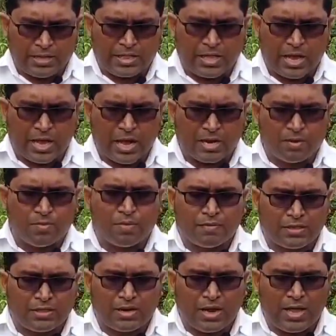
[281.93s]
இந்த
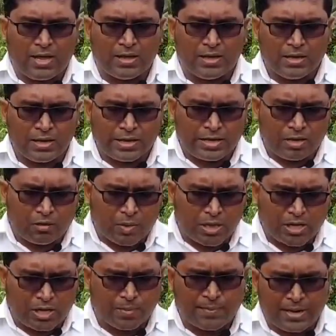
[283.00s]
அனுபவத்திலே
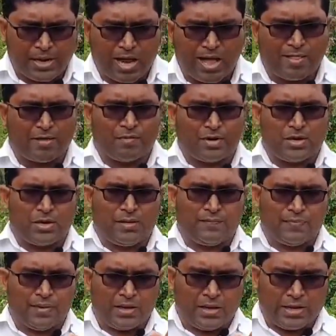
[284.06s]
இதுவரைக்கும் இல்லாதவர்கள்
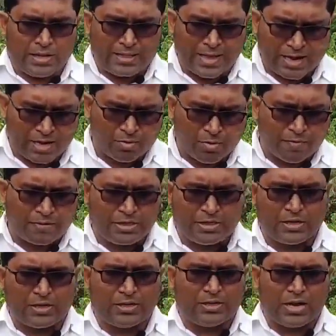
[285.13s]
இந்த
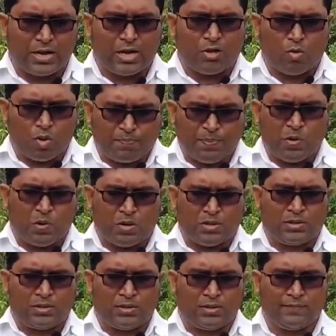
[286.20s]
அனுபவத்திற்கு தங்களை ஒப்பு
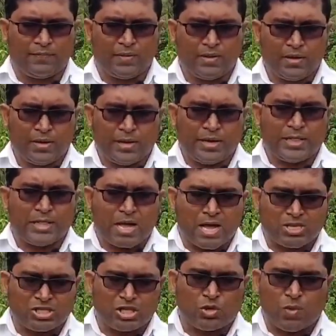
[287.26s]
கொடுத்து இந்த
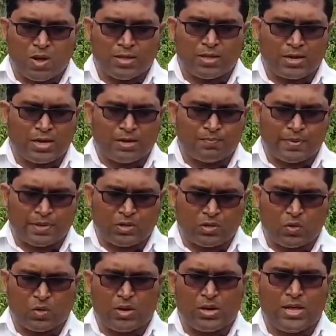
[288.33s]
ஆசீர்வாதங்களை
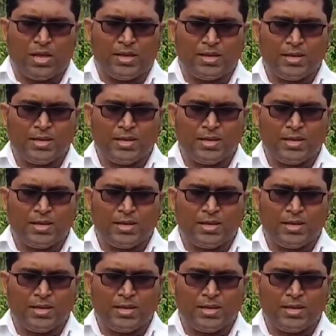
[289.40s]
பெற்றுக்கொள்ள